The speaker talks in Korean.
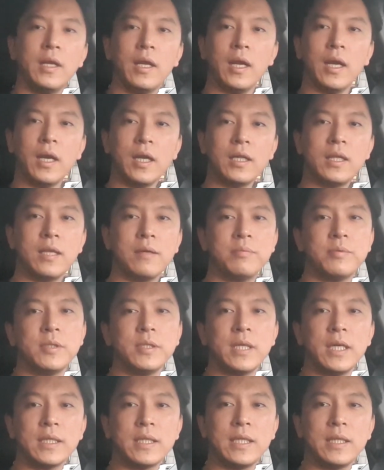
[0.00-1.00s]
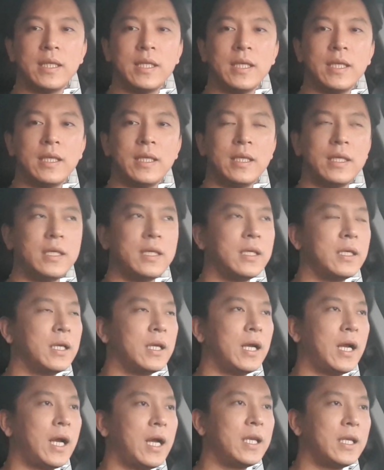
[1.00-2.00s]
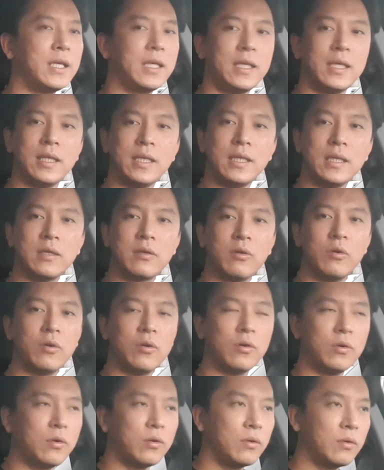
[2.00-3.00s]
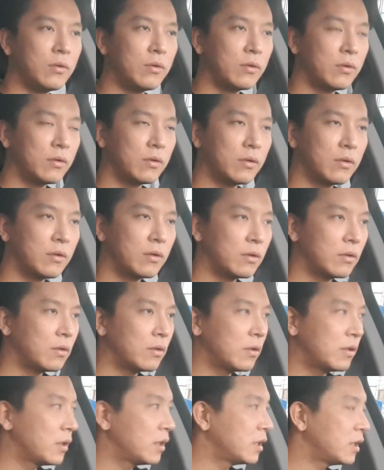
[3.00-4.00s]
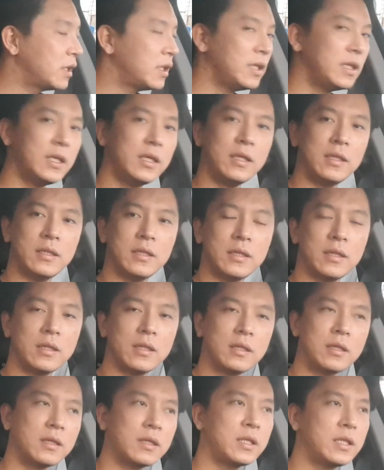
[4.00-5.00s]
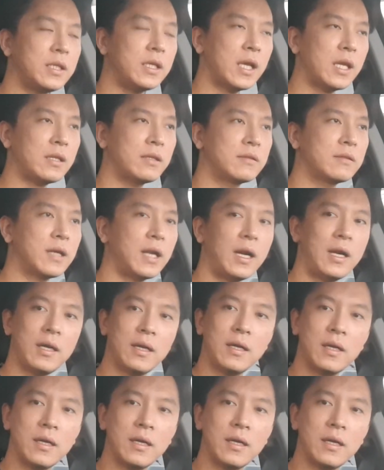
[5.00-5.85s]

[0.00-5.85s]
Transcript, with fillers: LTV랑 DTI 이거 D DSR